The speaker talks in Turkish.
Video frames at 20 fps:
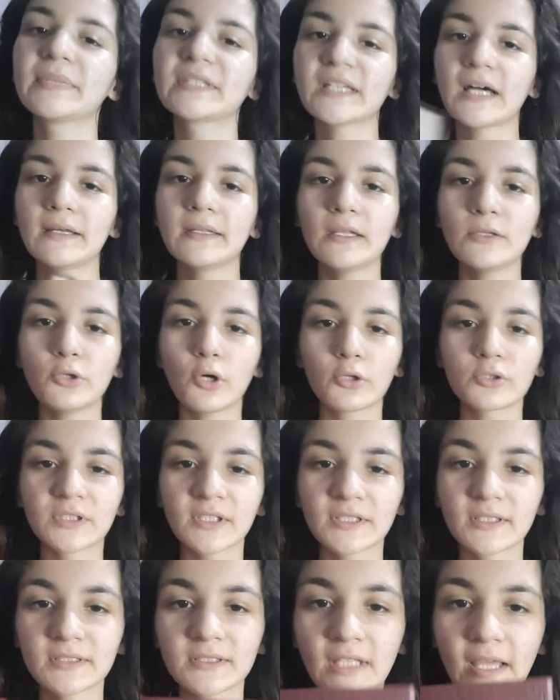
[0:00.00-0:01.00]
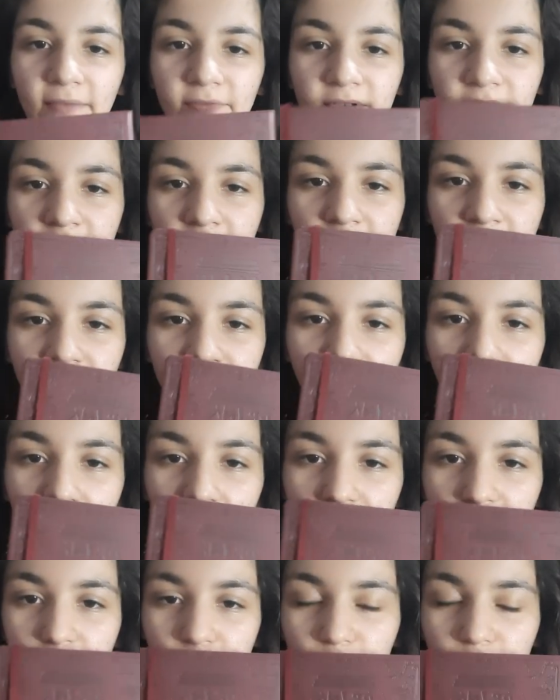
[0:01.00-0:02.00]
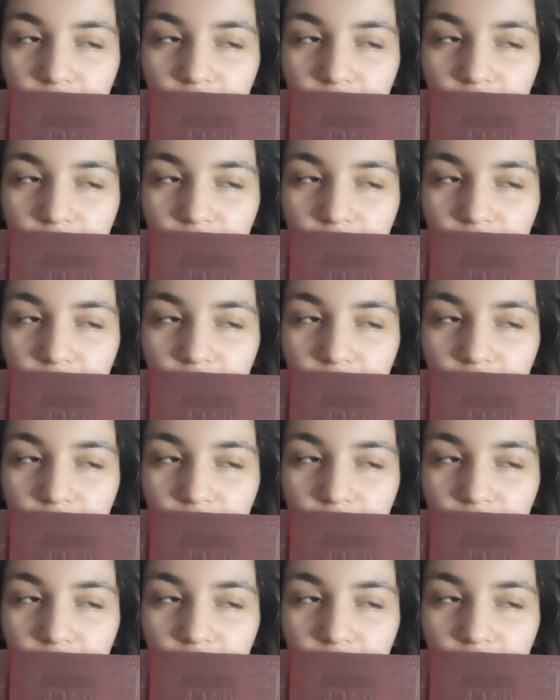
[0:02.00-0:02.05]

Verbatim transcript: bir tane noktalı defterim var.